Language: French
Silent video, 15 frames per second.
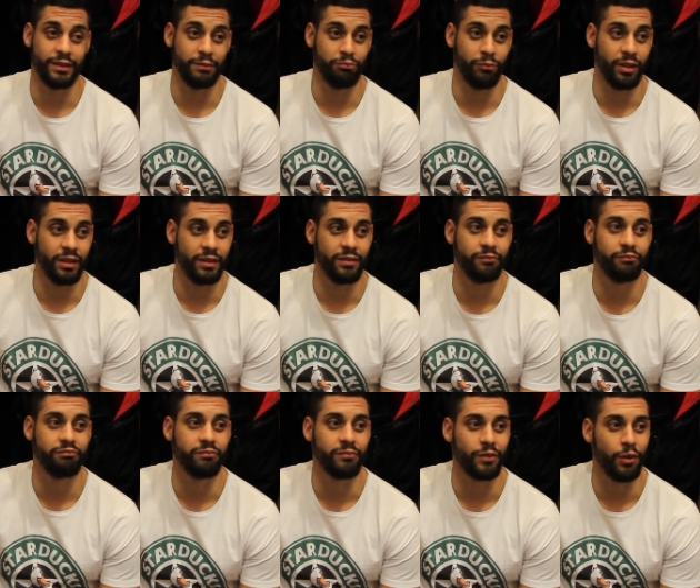Moi,
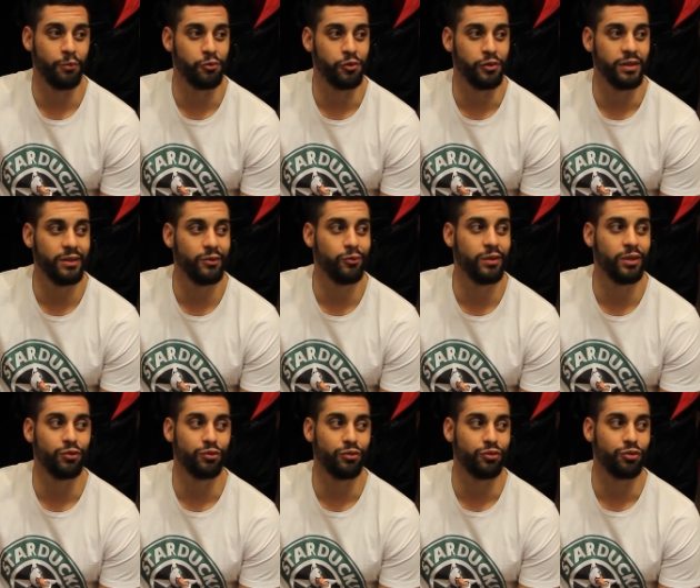comme je le dis tous les
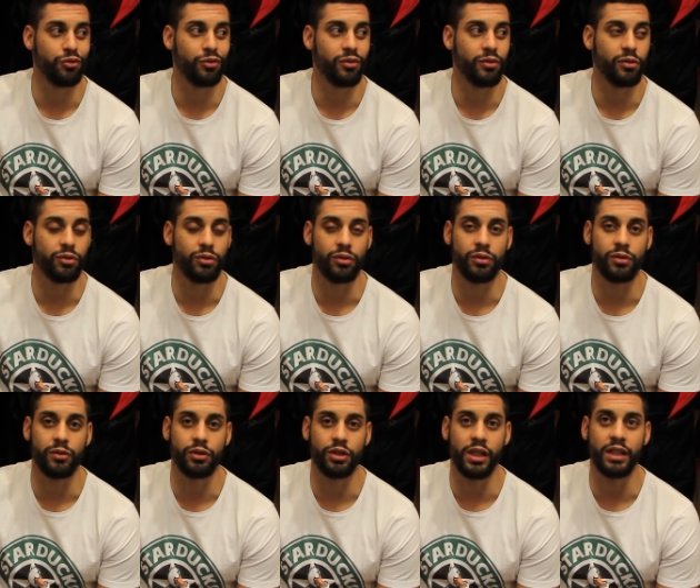jours,
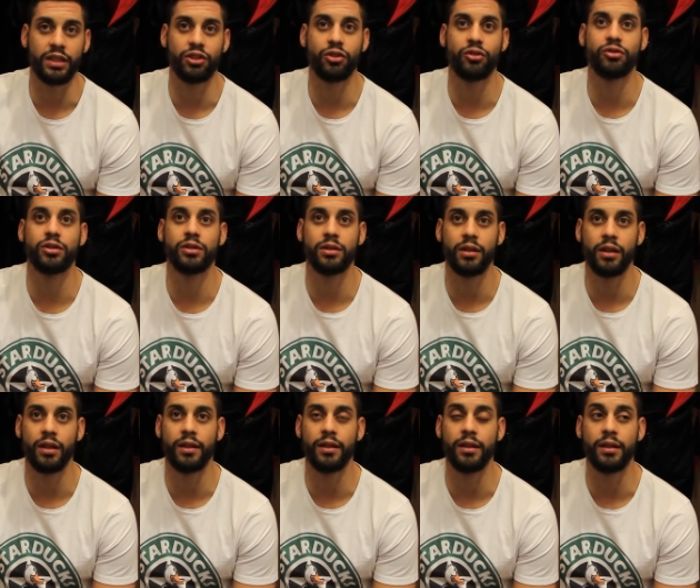j'ai la chance.
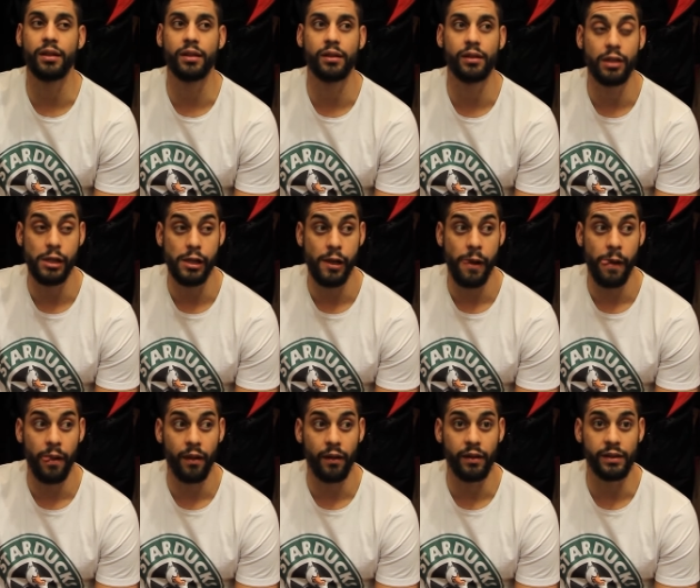Euh,
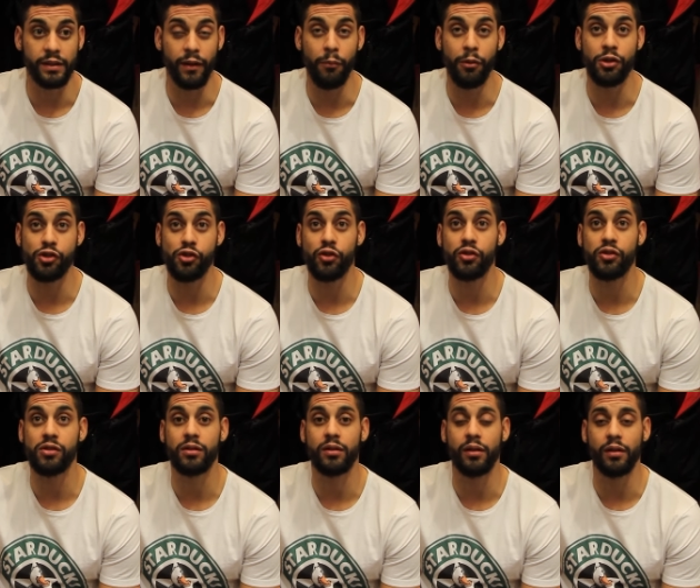c'est vraiment une
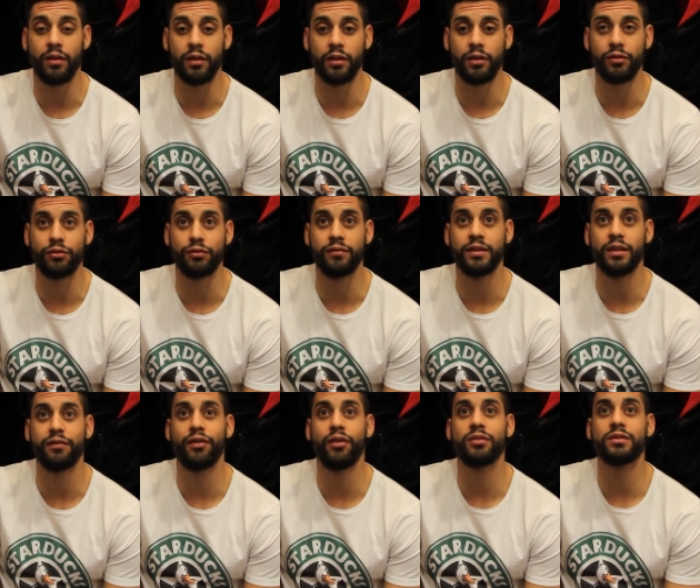chance euh, quand tu vis
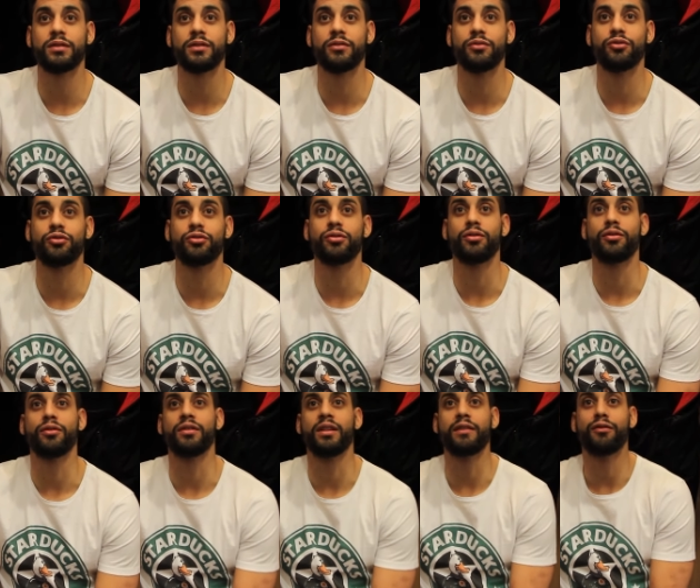en France, quand tu
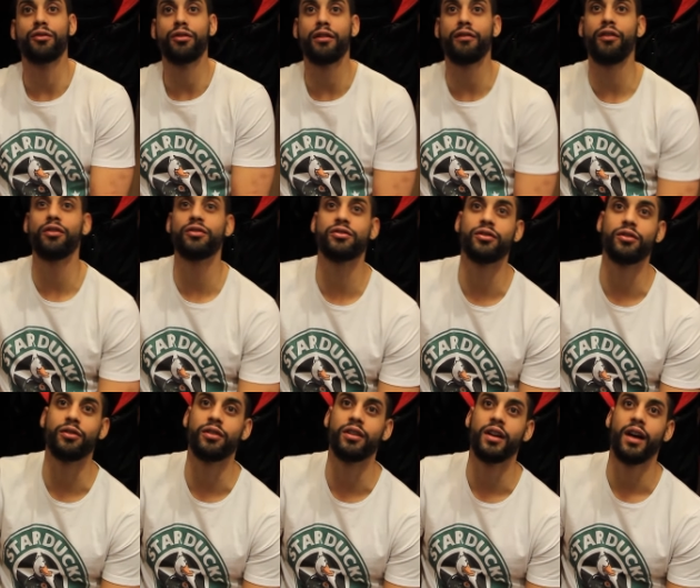euh, évolues en France, de